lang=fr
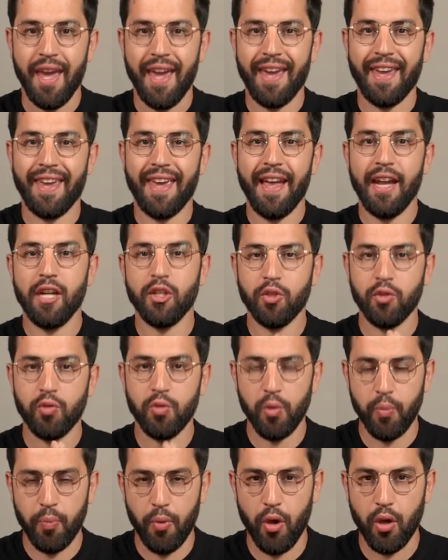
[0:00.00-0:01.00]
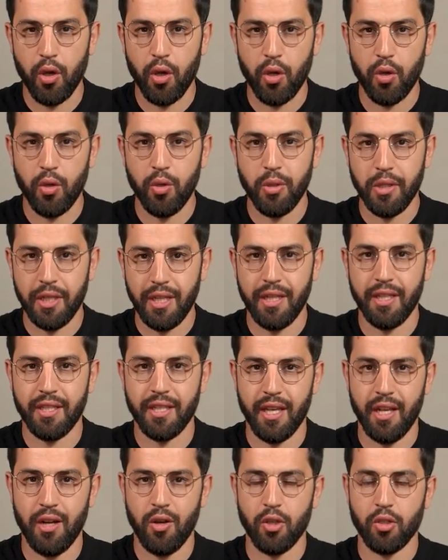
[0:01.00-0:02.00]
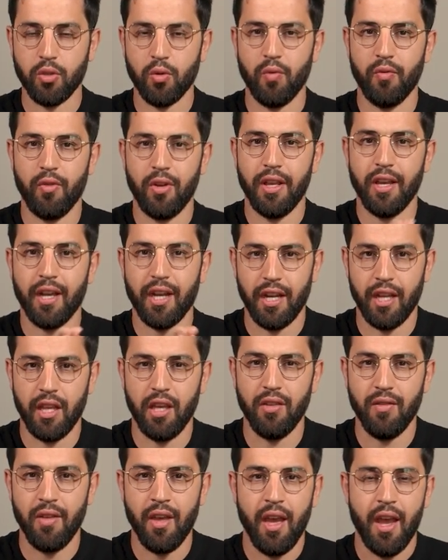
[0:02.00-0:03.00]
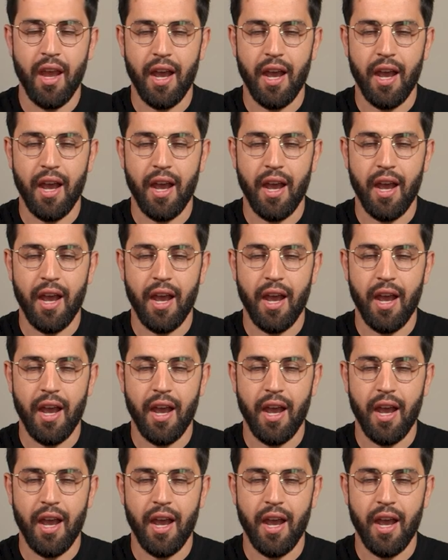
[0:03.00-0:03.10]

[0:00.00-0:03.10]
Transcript: et quel support utiliser lorsqu'on veut lire un livre.